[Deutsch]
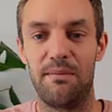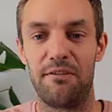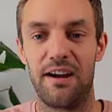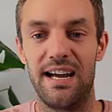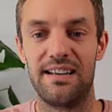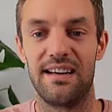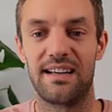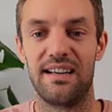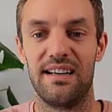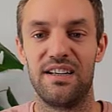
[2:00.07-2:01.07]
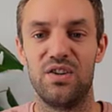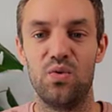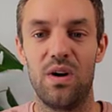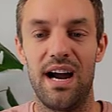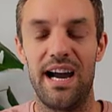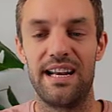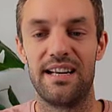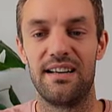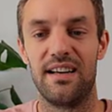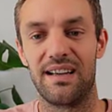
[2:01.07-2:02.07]
Freitag nur
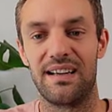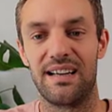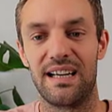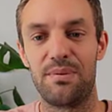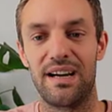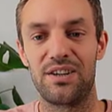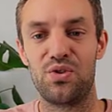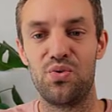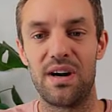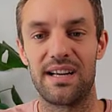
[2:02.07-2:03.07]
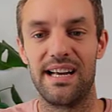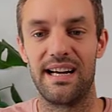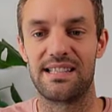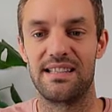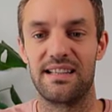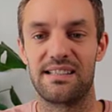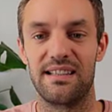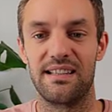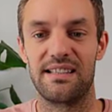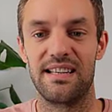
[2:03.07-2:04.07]
eine Reparaturkerze
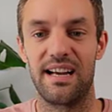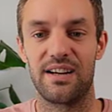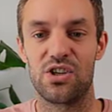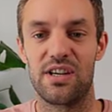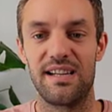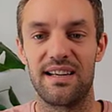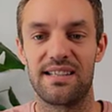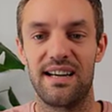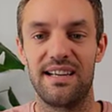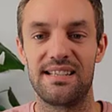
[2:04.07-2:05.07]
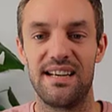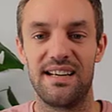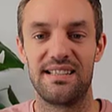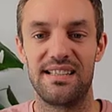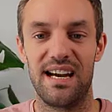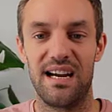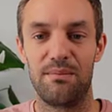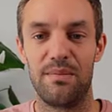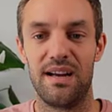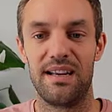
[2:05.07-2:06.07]
letztendlich hergestellt. Das heißt, sie
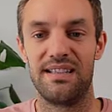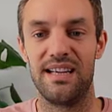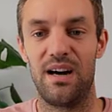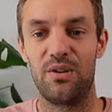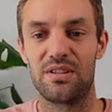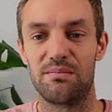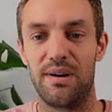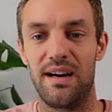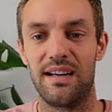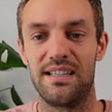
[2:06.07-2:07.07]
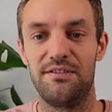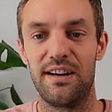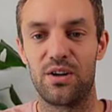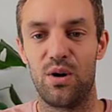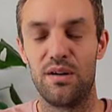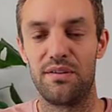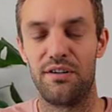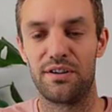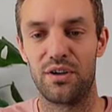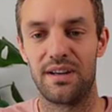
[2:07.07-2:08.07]
haben die Außenbar, die Verkäufe
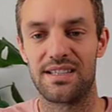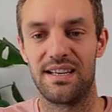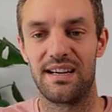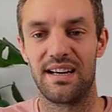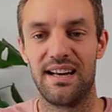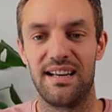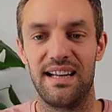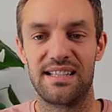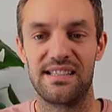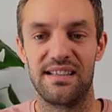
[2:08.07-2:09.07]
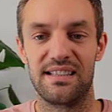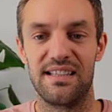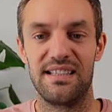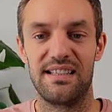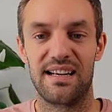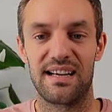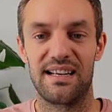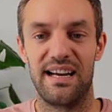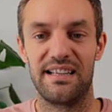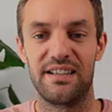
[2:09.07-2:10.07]
von Donnerstag letztendlich in dieser
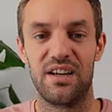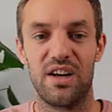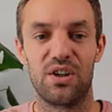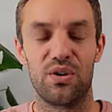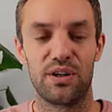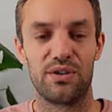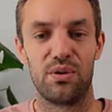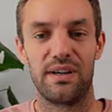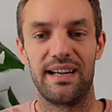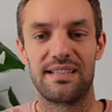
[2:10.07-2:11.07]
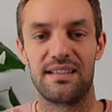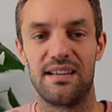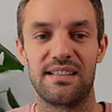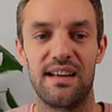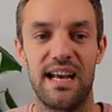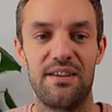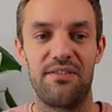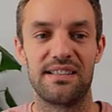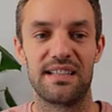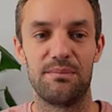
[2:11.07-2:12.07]
kleinen Korrekturkerze
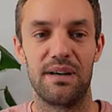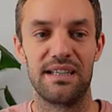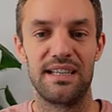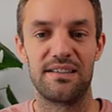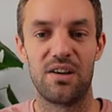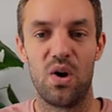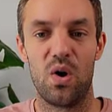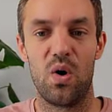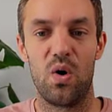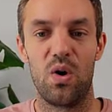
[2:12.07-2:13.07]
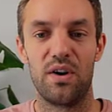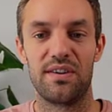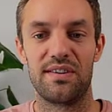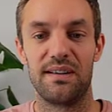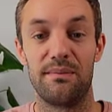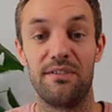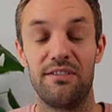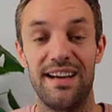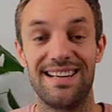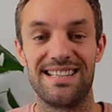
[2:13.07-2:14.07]
etwas repariert und ähm,
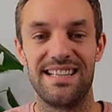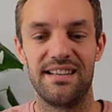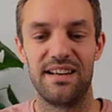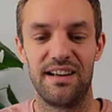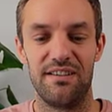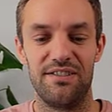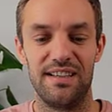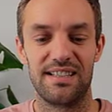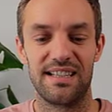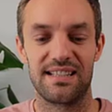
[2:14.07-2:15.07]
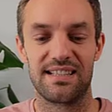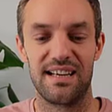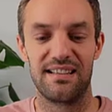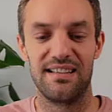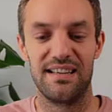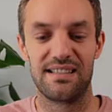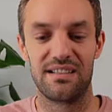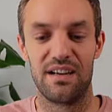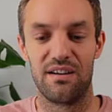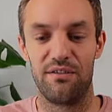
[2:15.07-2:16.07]
wir werden sehen, wie es jetzt die
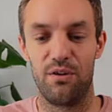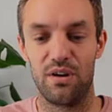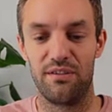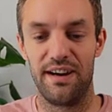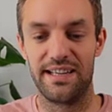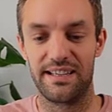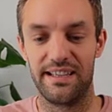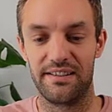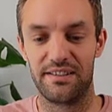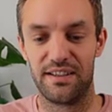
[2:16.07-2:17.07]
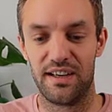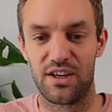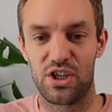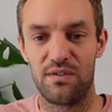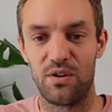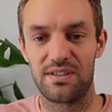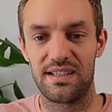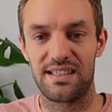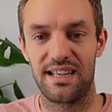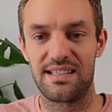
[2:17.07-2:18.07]
nächste Woche weitergeht. Schauen wir uns
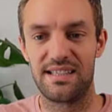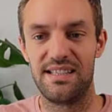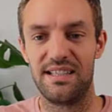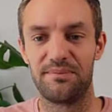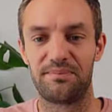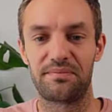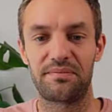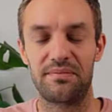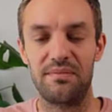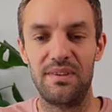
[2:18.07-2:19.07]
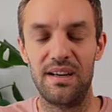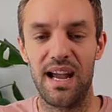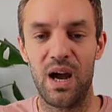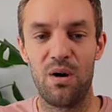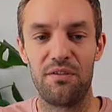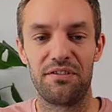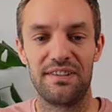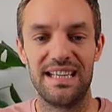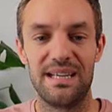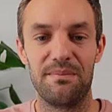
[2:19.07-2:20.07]
das Ganze hier auf
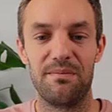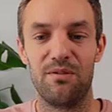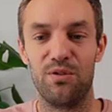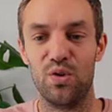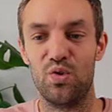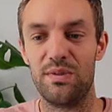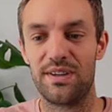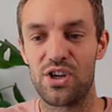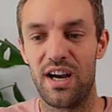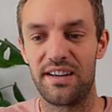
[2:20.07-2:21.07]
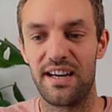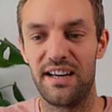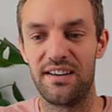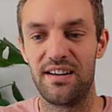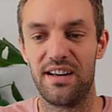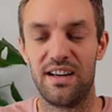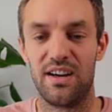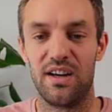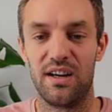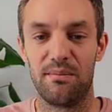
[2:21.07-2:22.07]
dem Volumenchart an.
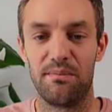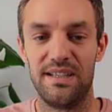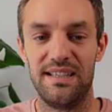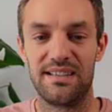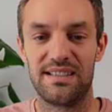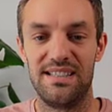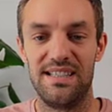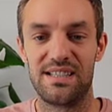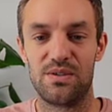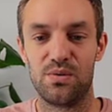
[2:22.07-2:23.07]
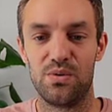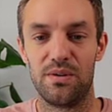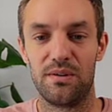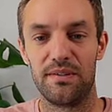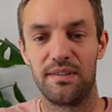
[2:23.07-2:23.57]
Ähm, hier siehst du